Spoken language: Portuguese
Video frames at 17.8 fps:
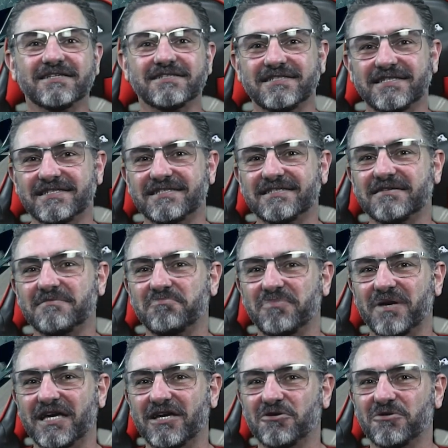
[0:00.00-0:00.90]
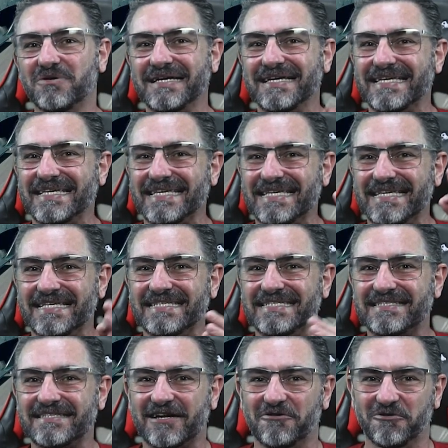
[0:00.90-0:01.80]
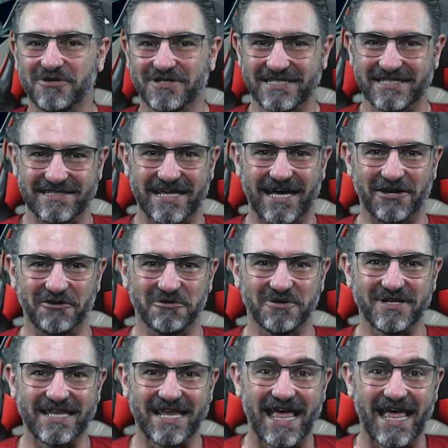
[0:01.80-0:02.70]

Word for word: desempenho extraordinário.